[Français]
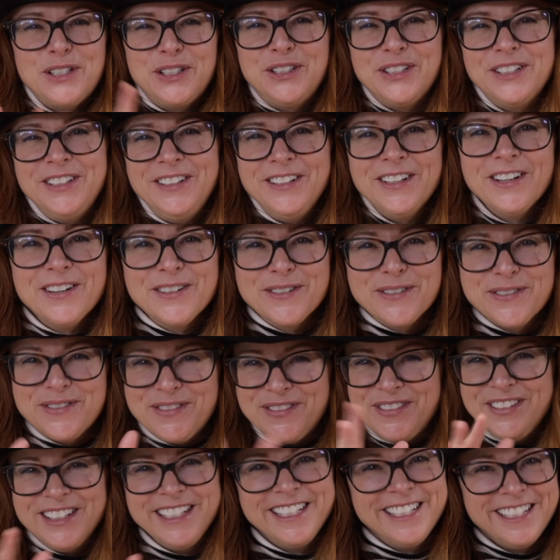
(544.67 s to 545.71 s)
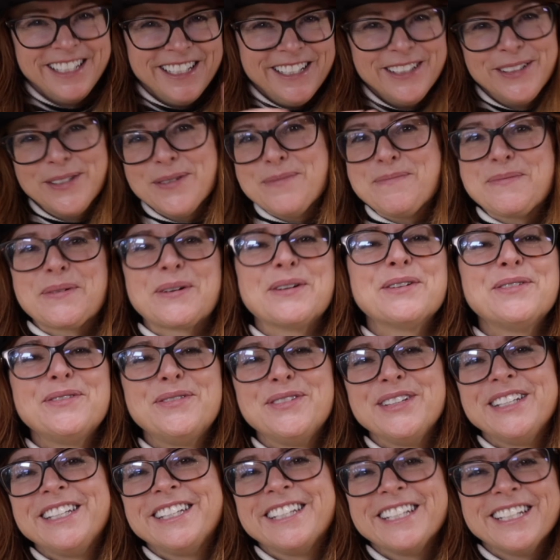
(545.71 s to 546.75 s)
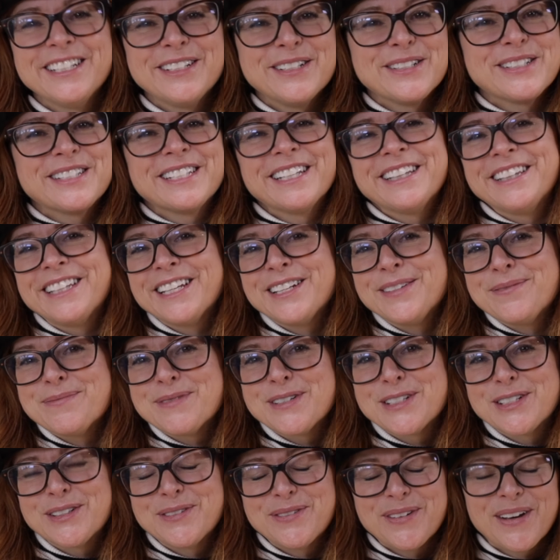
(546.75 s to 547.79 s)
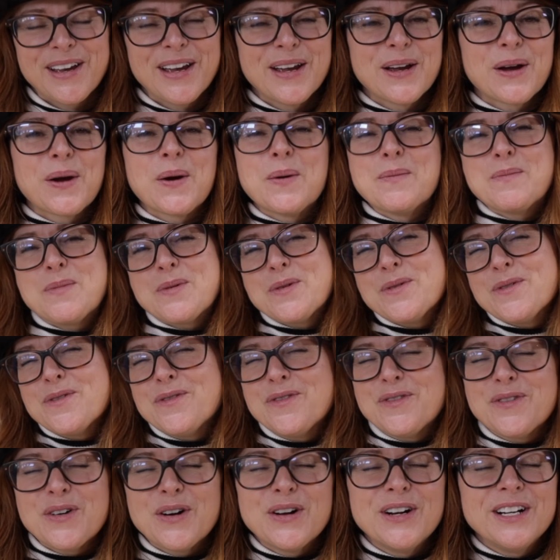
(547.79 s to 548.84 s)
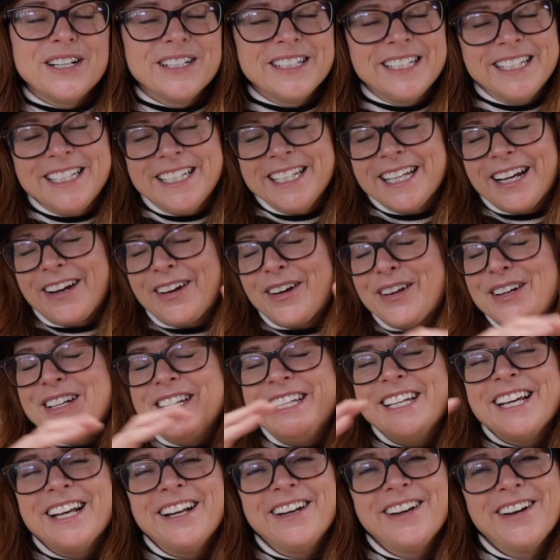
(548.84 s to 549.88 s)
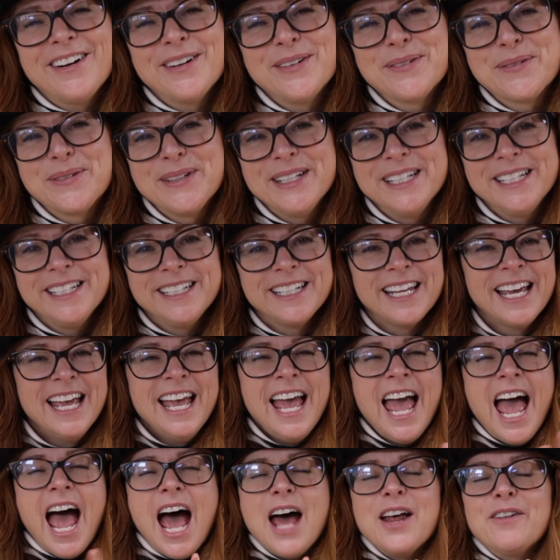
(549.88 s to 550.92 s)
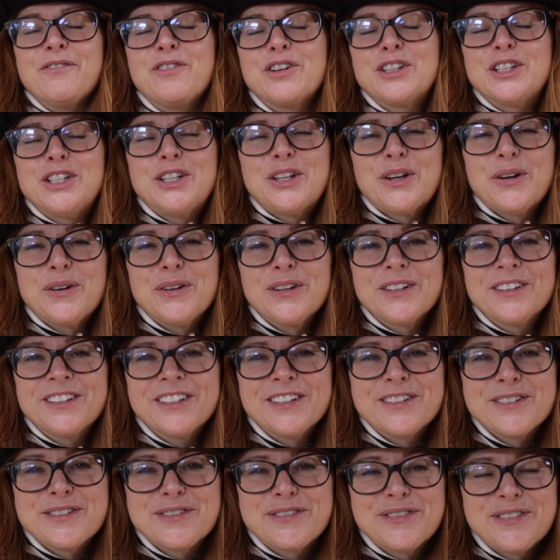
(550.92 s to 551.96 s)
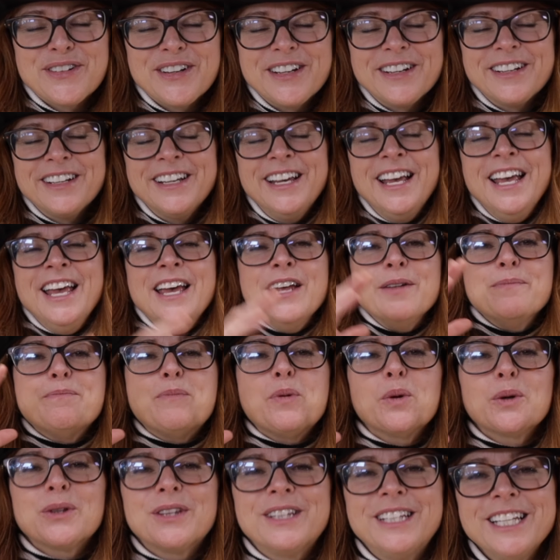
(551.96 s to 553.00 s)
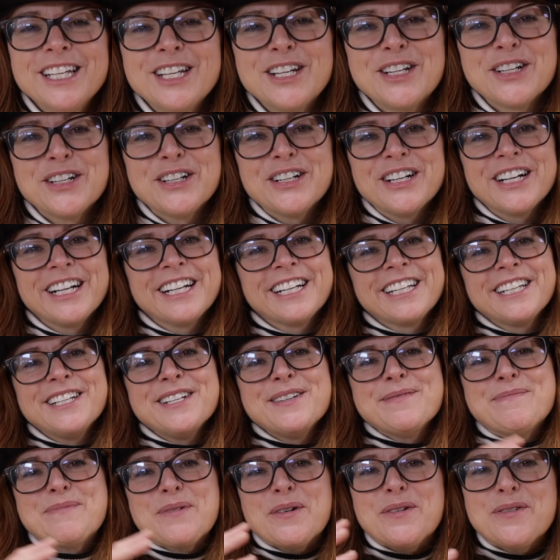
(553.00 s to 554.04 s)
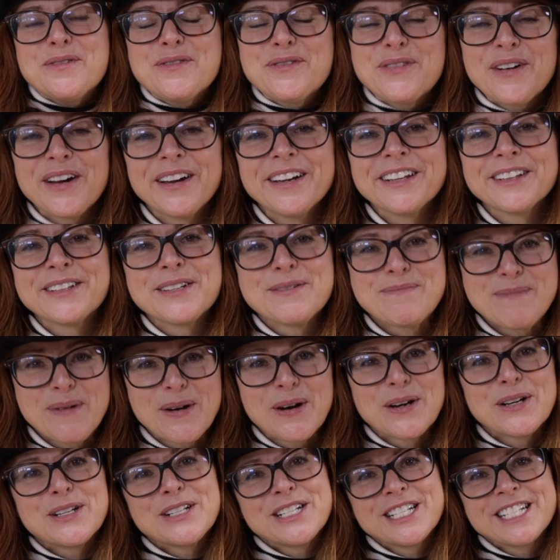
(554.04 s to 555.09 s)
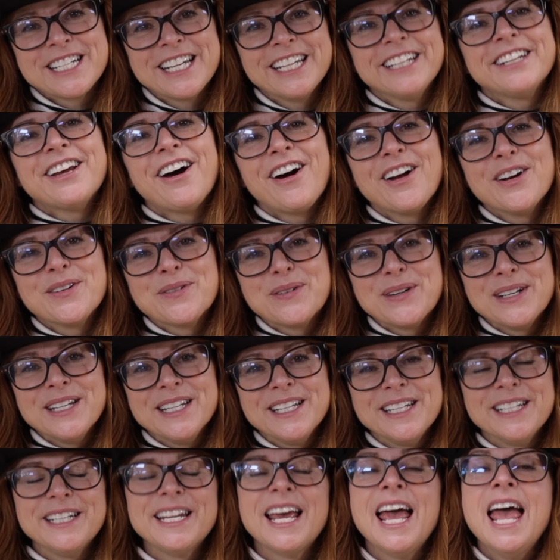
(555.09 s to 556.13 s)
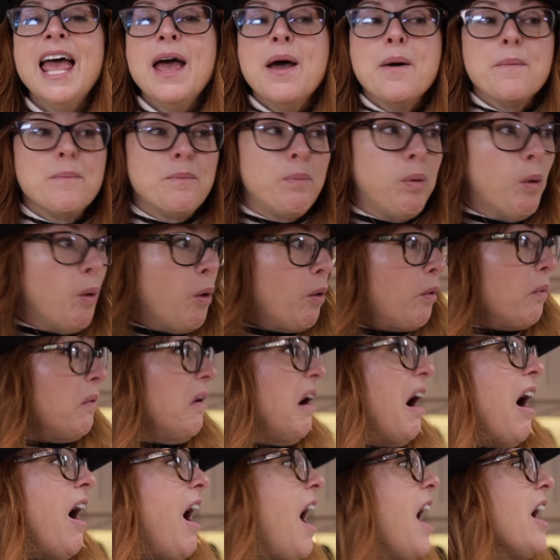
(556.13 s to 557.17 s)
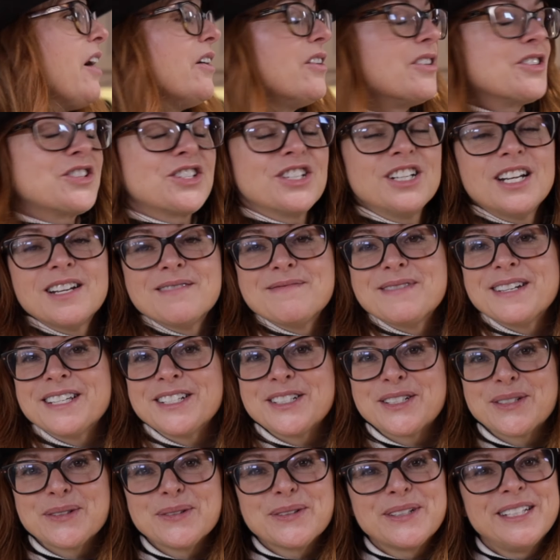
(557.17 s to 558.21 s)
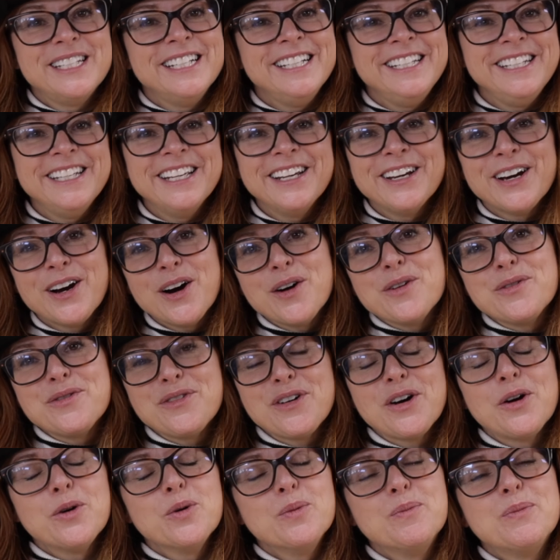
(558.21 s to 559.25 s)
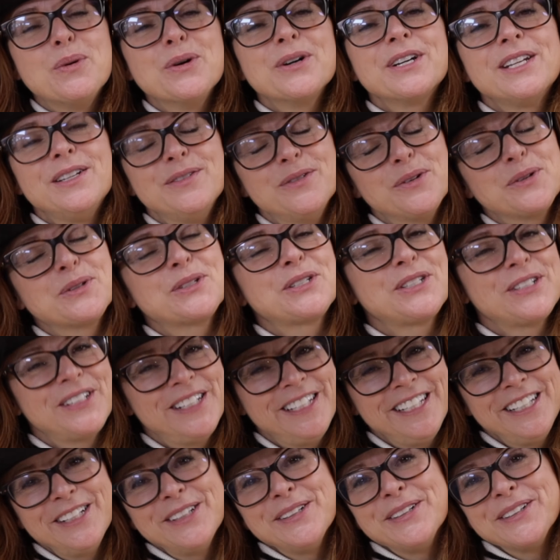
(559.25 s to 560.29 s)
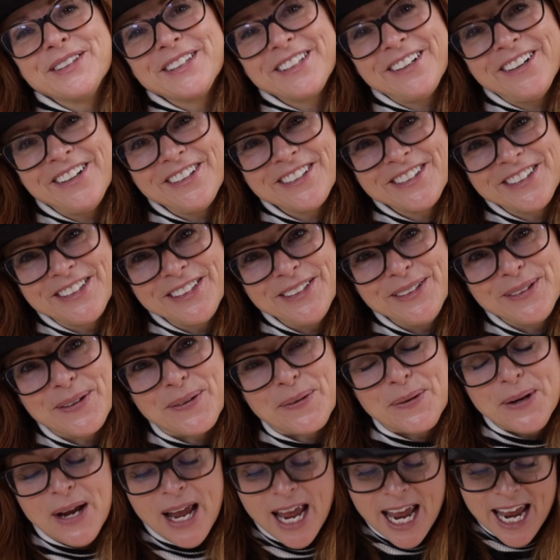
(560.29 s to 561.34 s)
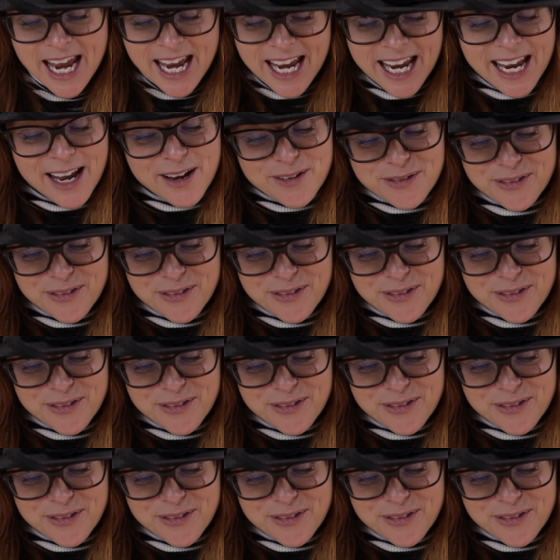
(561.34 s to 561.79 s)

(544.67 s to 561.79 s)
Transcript: a donné envie de profiter de cette atmosphère un peu folle qui est reliée à l'Halloween, à votre cœur d'enfant, pour décorer, pour faire des projets d'Halloween, pour arranger la maison, qu'il y ait enfants ou pas qui vont sonner le 31 et à